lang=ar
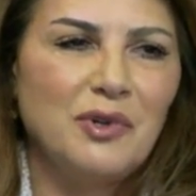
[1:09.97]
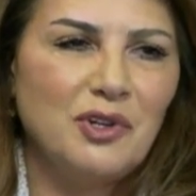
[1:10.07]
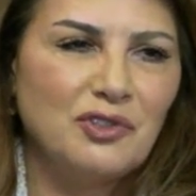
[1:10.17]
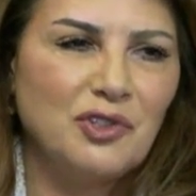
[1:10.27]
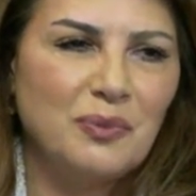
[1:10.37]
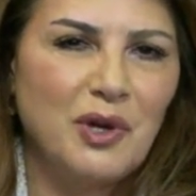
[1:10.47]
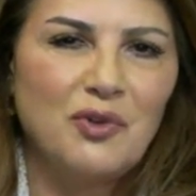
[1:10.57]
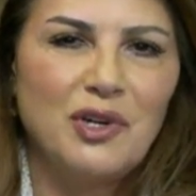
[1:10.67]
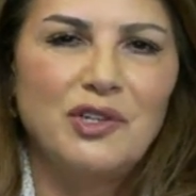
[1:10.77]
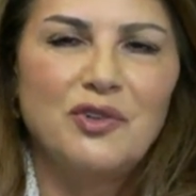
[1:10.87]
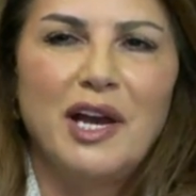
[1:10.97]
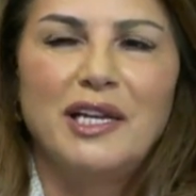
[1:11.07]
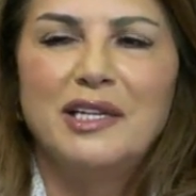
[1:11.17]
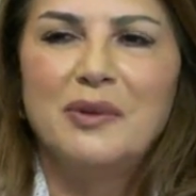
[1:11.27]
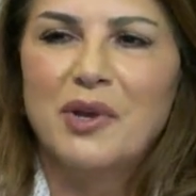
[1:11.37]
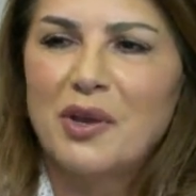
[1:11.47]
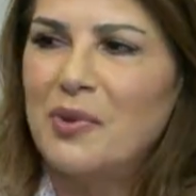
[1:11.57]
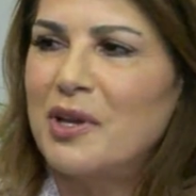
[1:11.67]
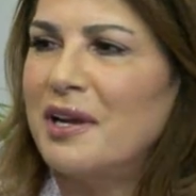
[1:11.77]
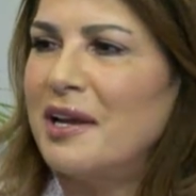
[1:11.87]
بالاردن بقول انه هاي نعمه
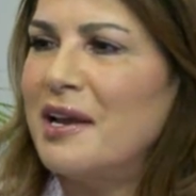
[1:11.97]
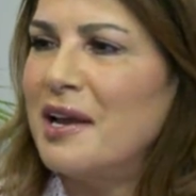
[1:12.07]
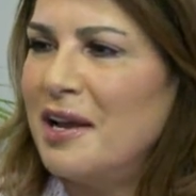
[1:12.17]
كبيره